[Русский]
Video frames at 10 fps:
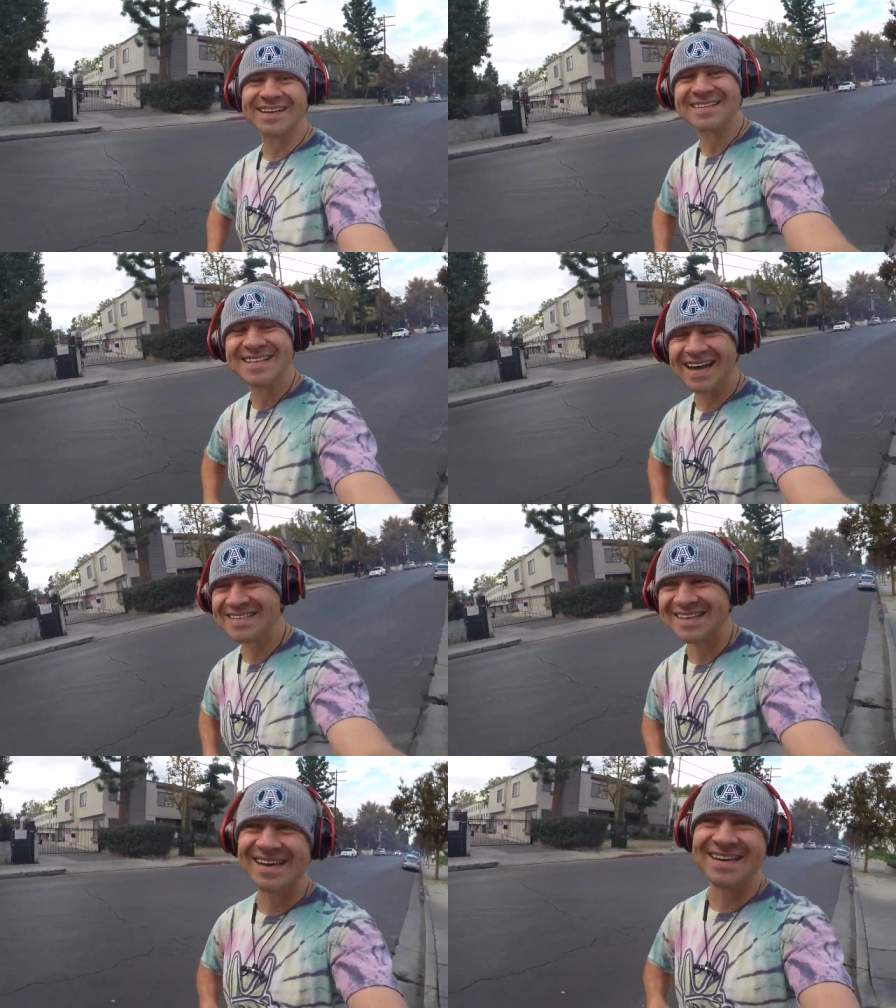
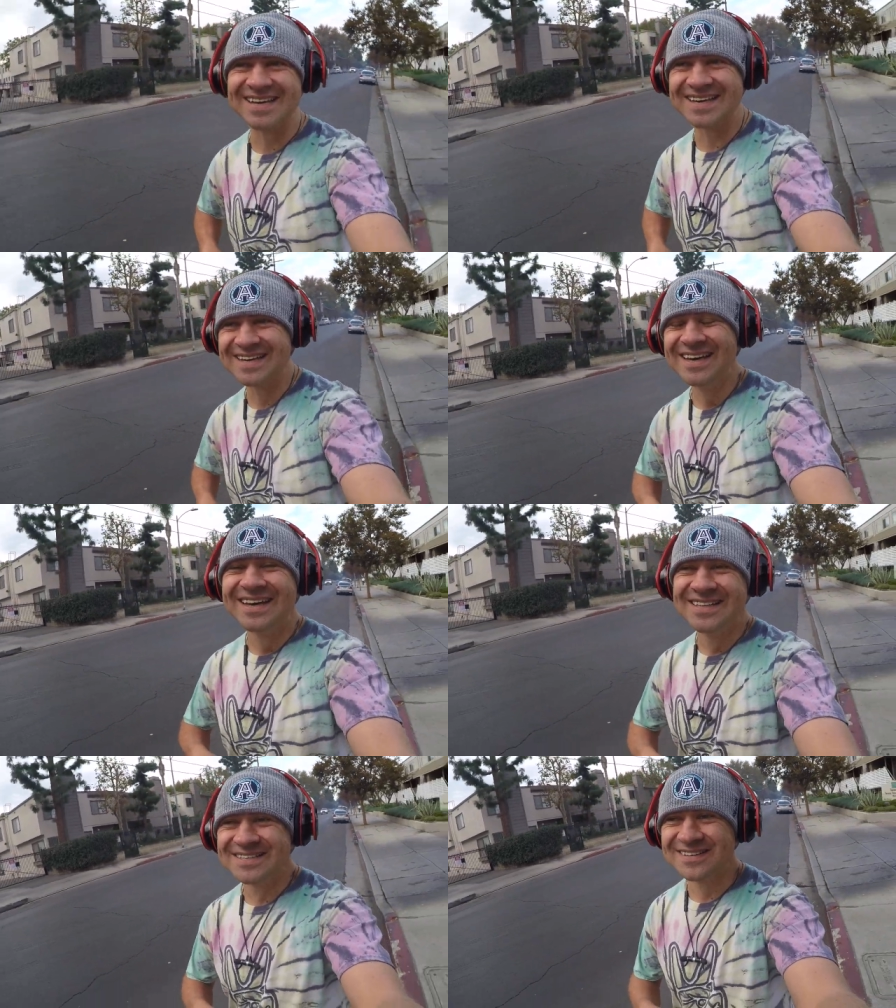трансляция и
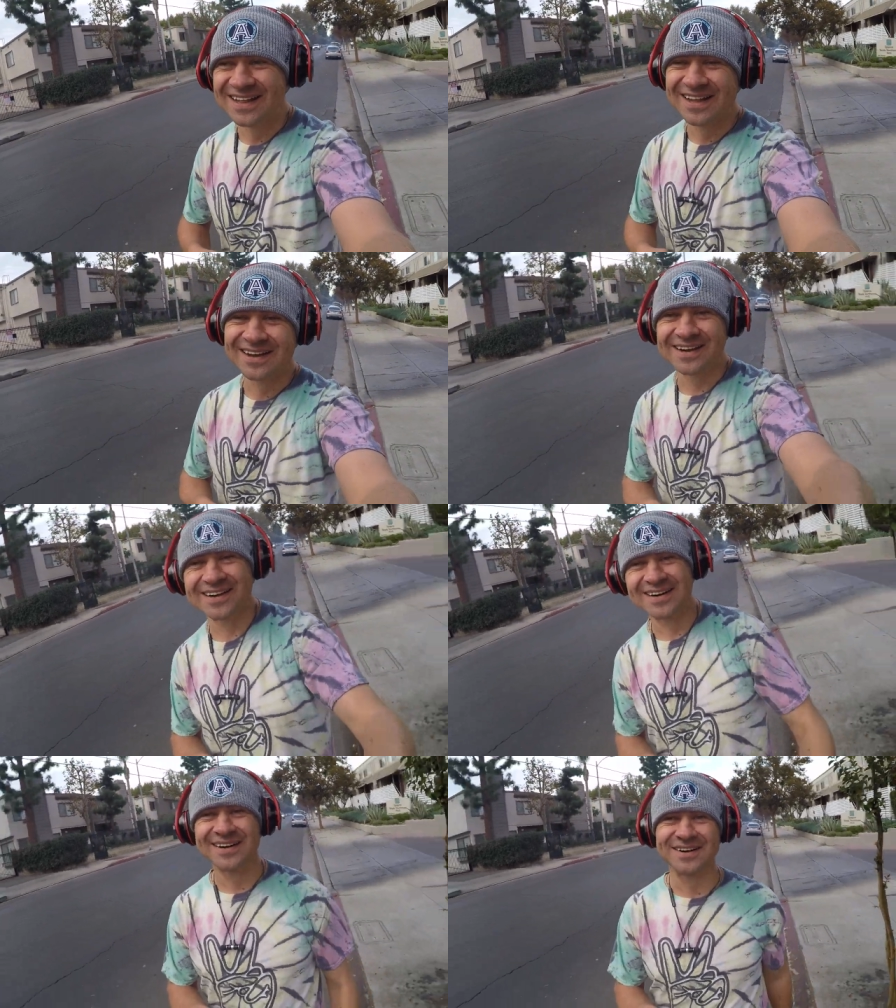действительно
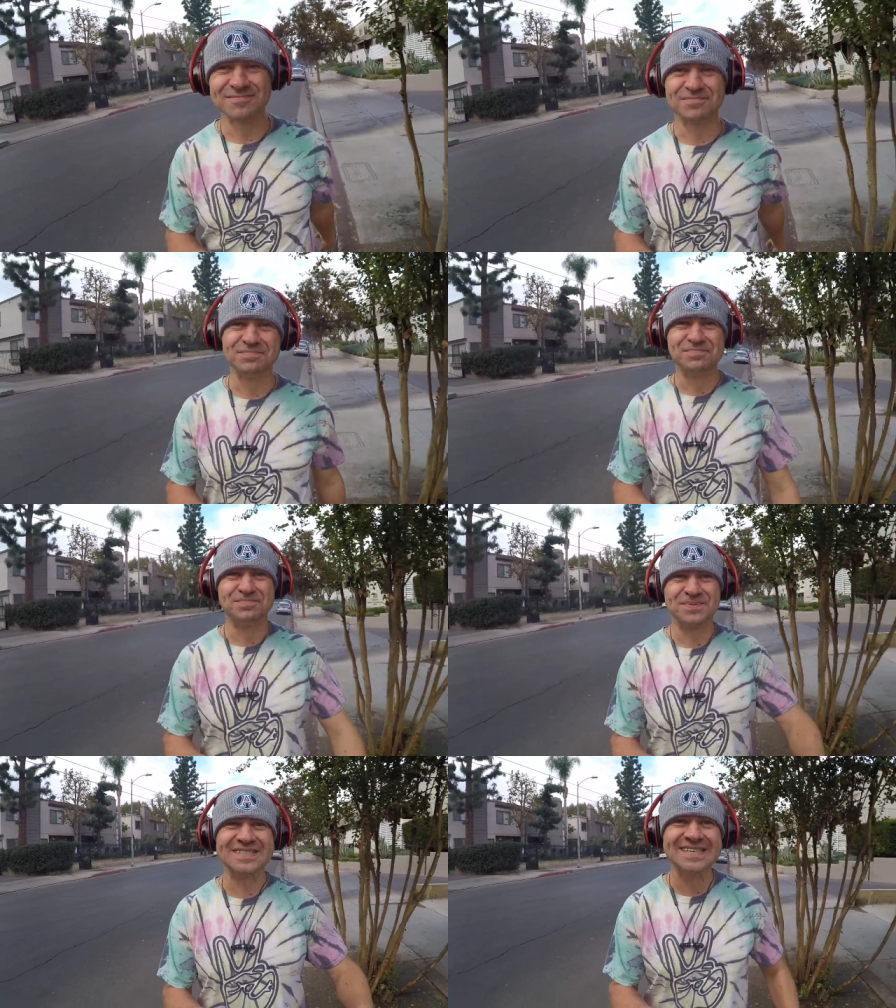а,
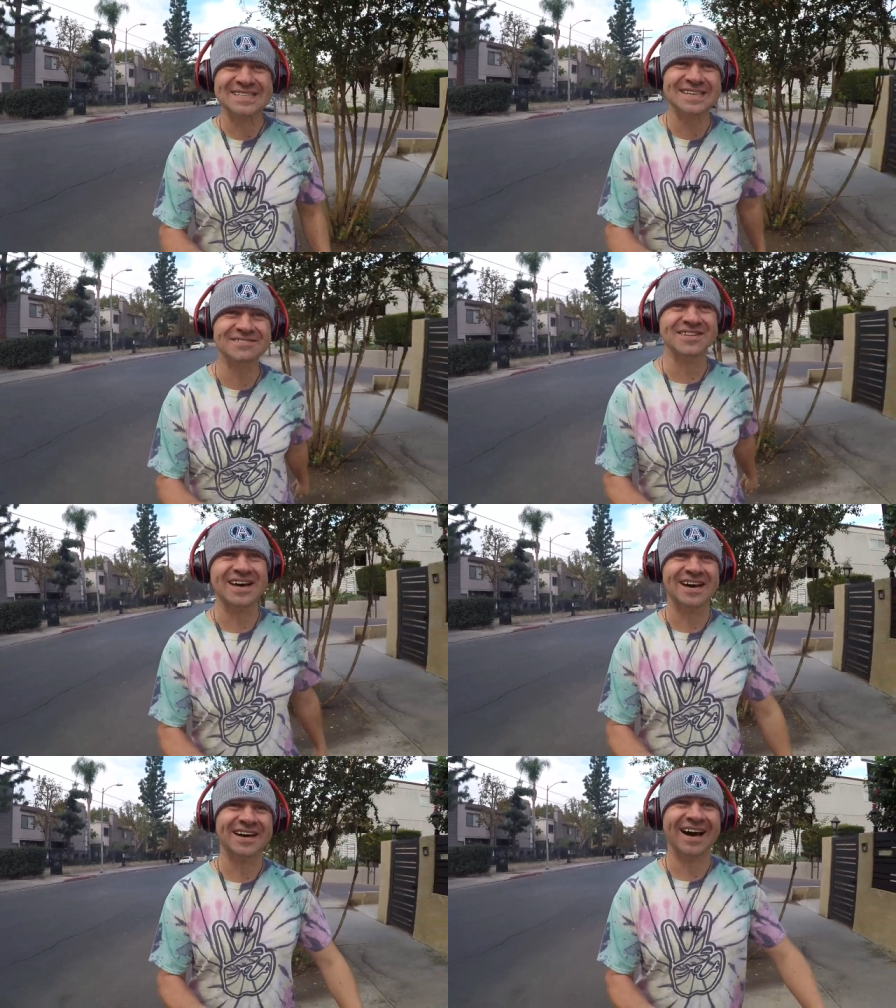
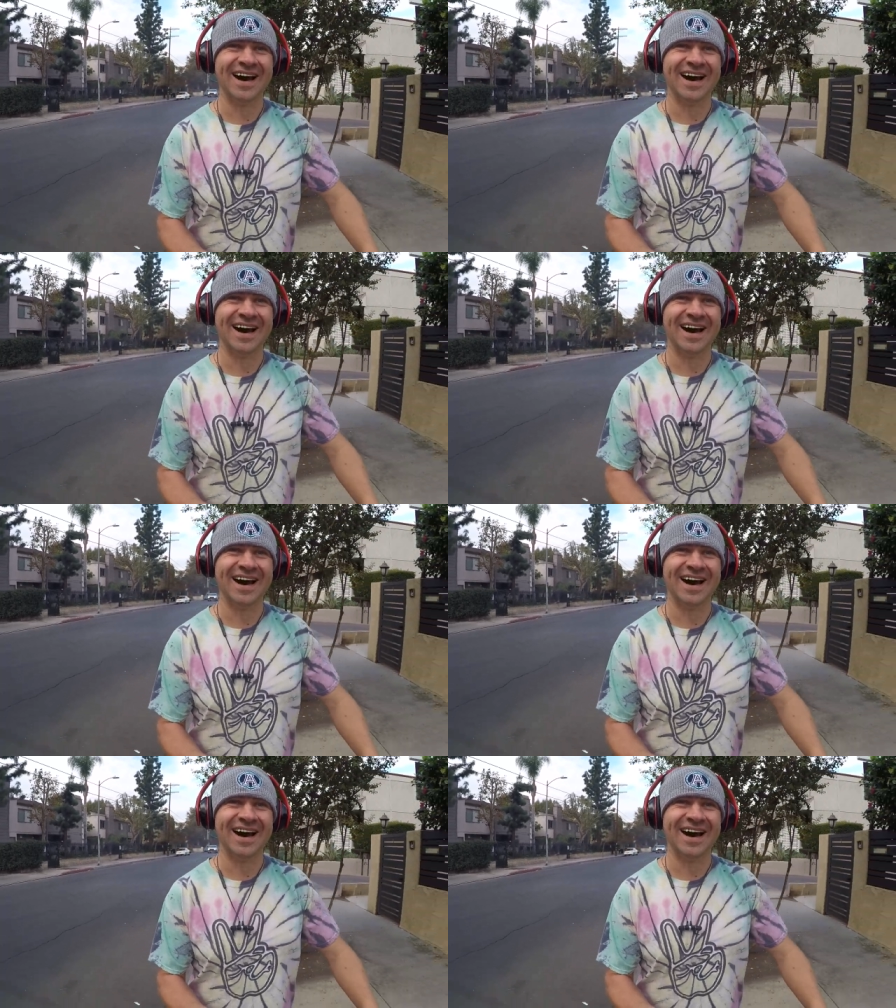позитивная.